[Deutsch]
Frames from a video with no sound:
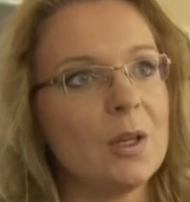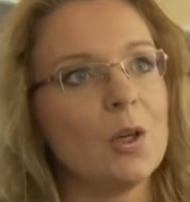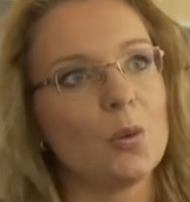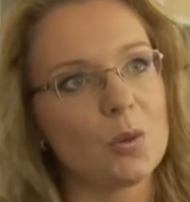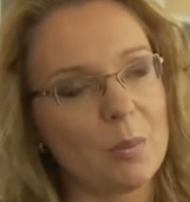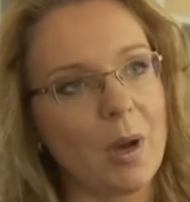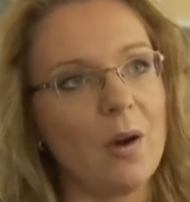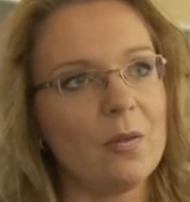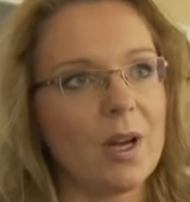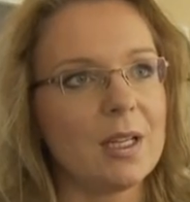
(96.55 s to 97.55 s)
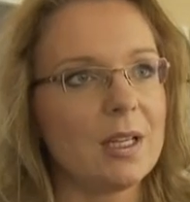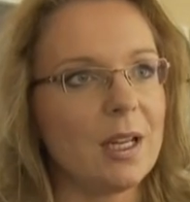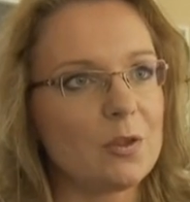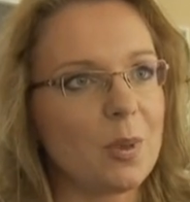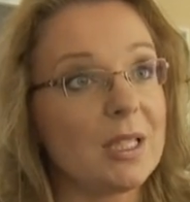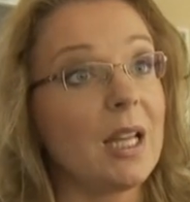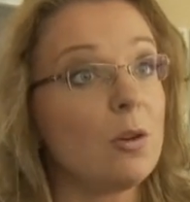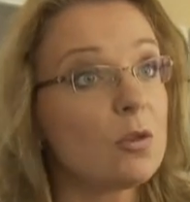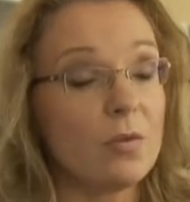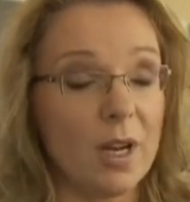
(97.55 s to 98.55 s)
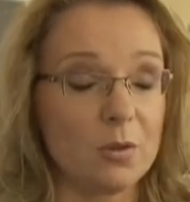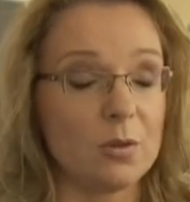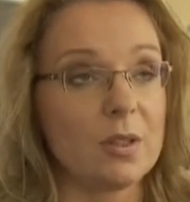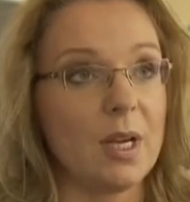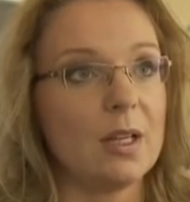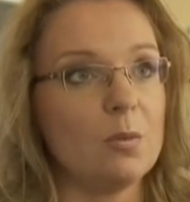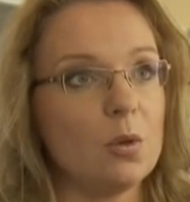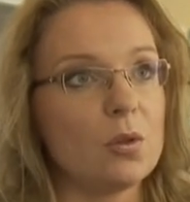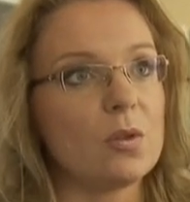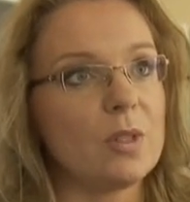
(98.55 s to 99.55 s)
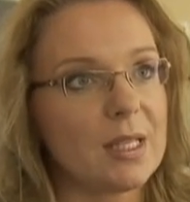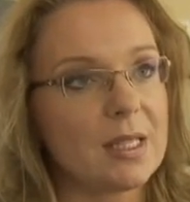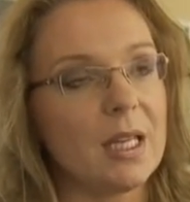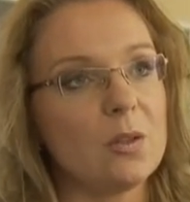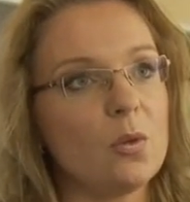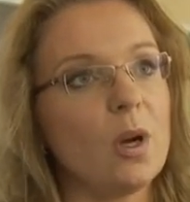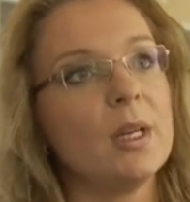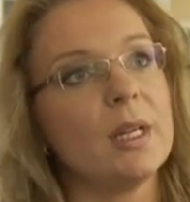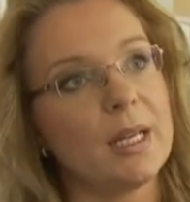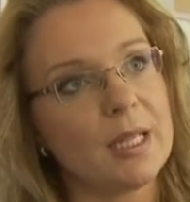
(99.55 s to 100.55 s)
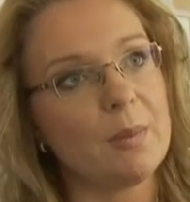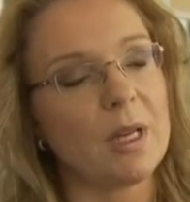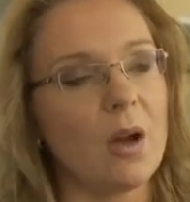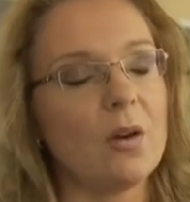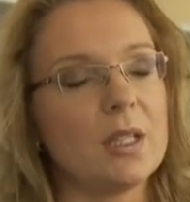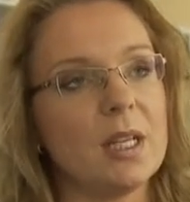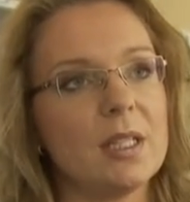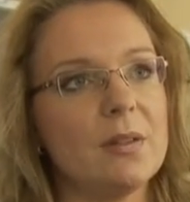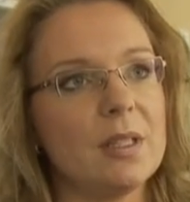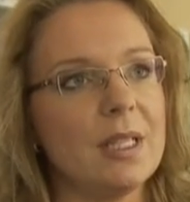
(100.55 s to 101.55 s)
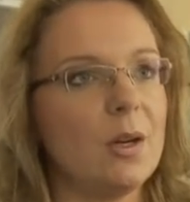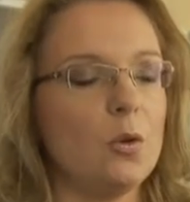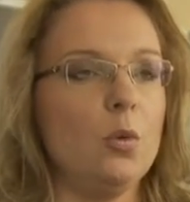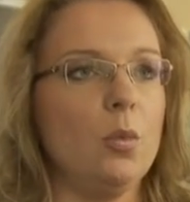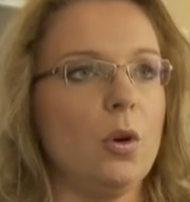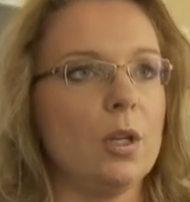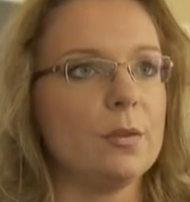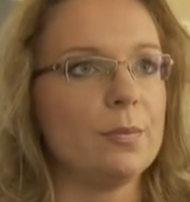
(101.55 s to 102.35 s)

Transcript: Und da brauchen wir eine entsprechende Ausweitung des Angebots. Und das geht nur, indem man auch in der Tiefsee nach Öl bohrt.